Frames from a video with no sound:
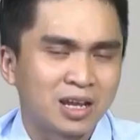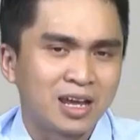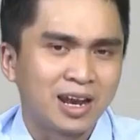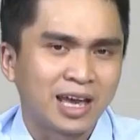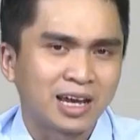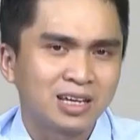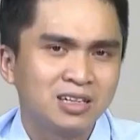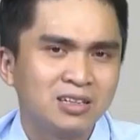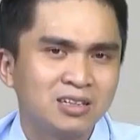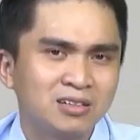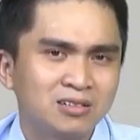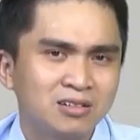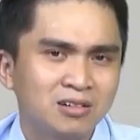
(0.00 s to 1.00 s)
để lại cái di
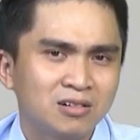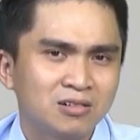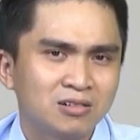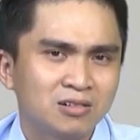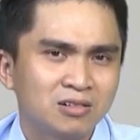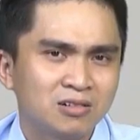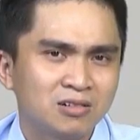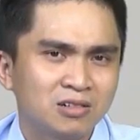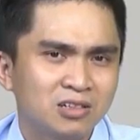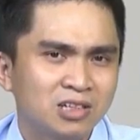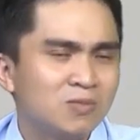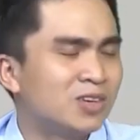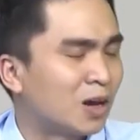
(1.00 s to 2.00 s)
chứng nó nó, nó
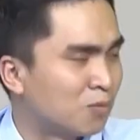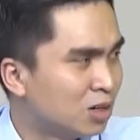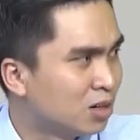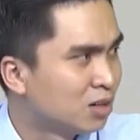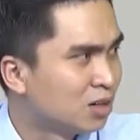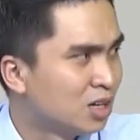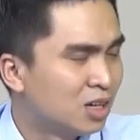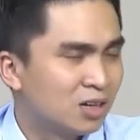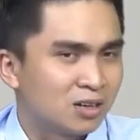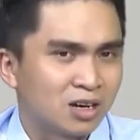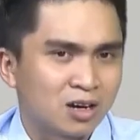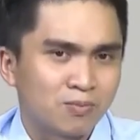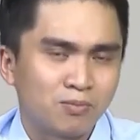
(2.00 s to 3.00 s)
nghiêm trọng hơn
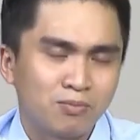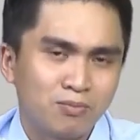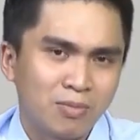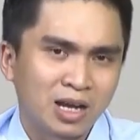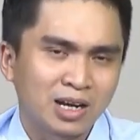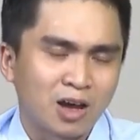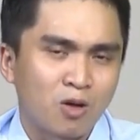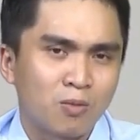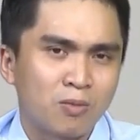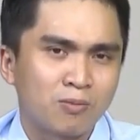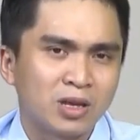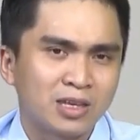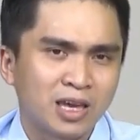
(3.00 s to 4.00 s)
vâng. uh, ban đầu
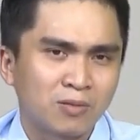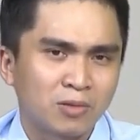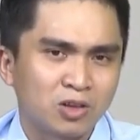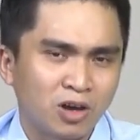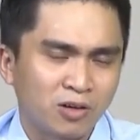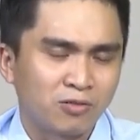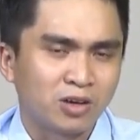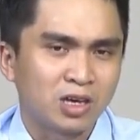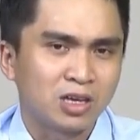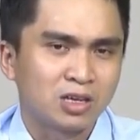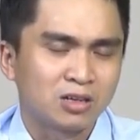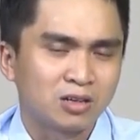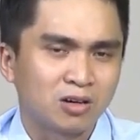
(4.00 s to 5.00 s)
bệnh nhân bị thoát
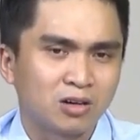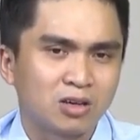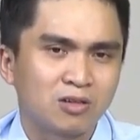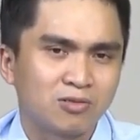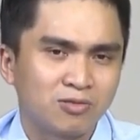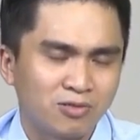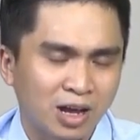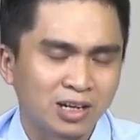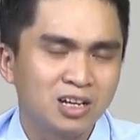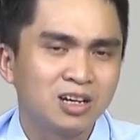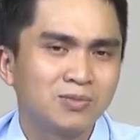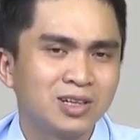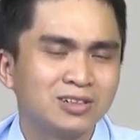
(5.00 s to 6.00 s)
vị rồi vẫn đi
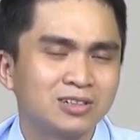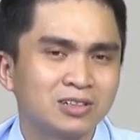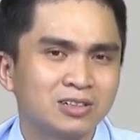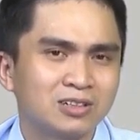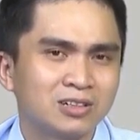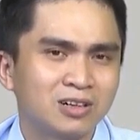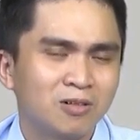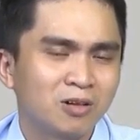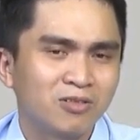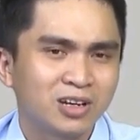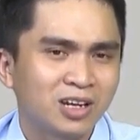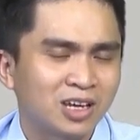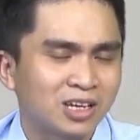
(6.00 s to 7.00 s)
đứng bình thường được không có
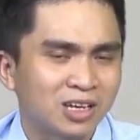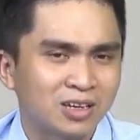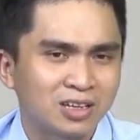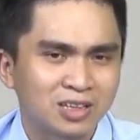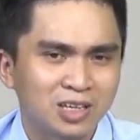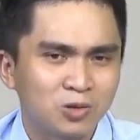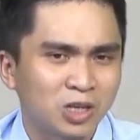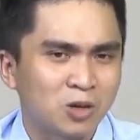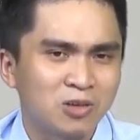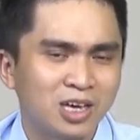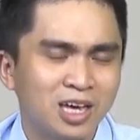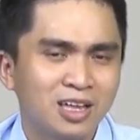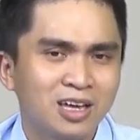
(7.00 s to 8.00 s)
vấn đề tiêu tiểu
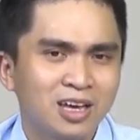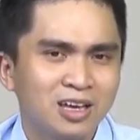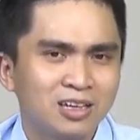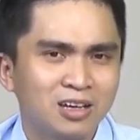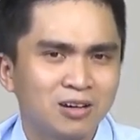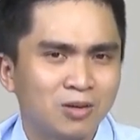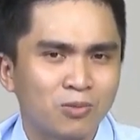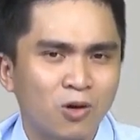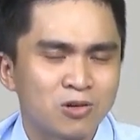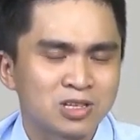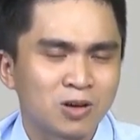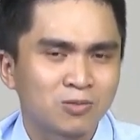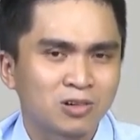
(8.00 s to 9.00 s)
gì hết nhưng mà
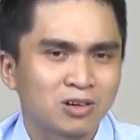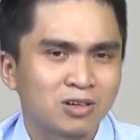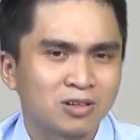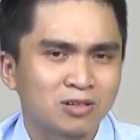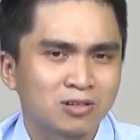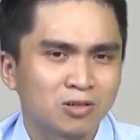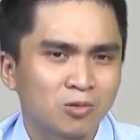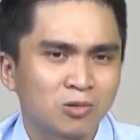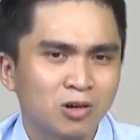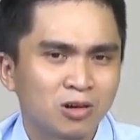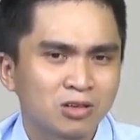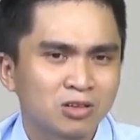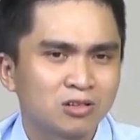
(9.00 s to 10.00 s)
mổ xong rồi cũng
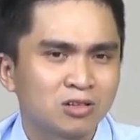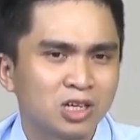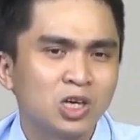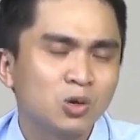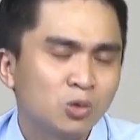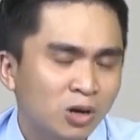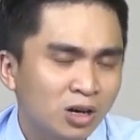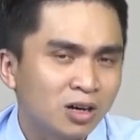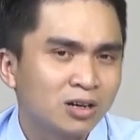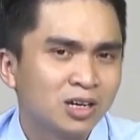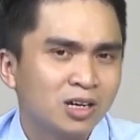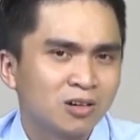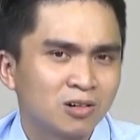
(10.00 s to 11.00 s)
có người yếu hơn
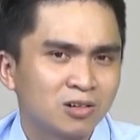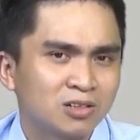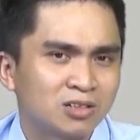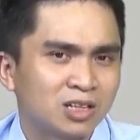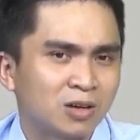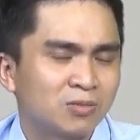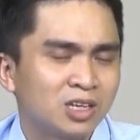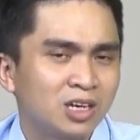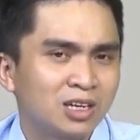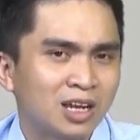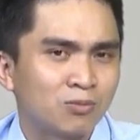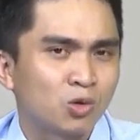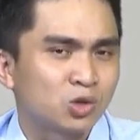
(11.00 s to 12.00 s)
có người thậm chí
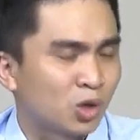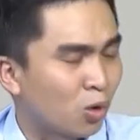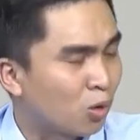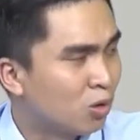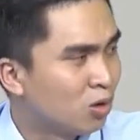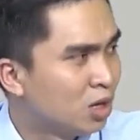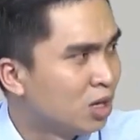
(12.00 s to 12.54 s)
nằm một chỗ